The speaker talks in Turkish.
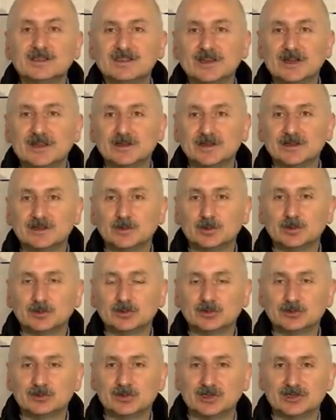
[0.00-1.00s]
trenlerde
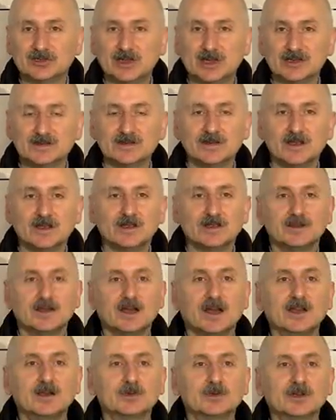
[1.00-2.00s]
buluşturacağız.
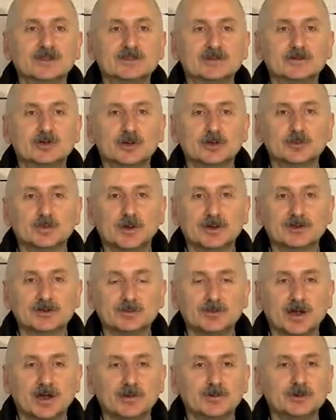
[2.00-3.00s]
Yani burası dört
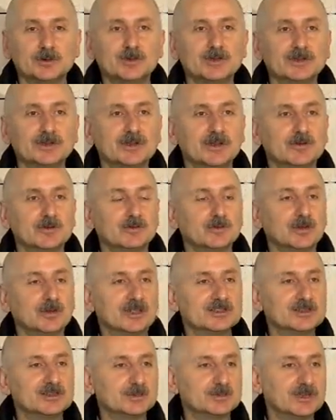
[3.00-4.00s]
başı mamur bir
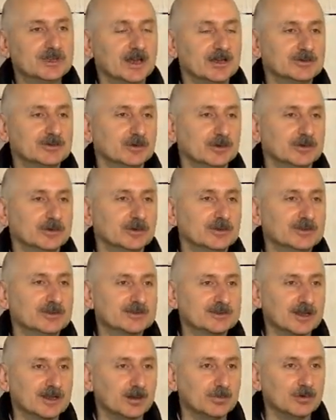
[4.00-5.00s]
ulaşım kenti oluyor
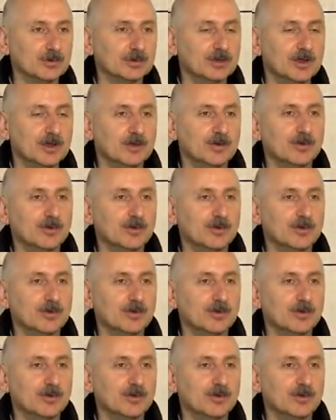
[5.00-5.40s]
İstanbul.